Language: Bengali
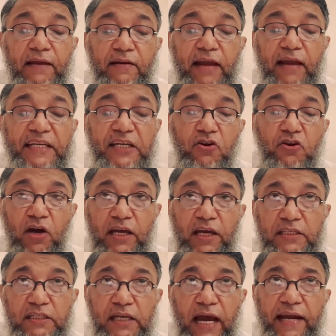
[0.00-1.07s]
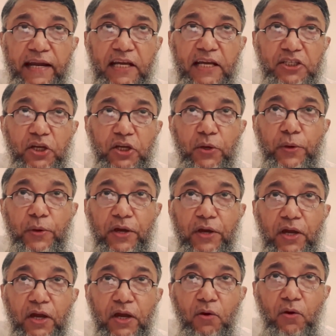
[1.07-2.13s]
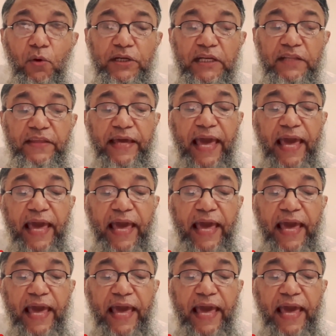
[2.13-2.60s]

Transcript: রাইট অ্যান্ড রঙের যে আইডিয়া ছিল ওইটার থেকে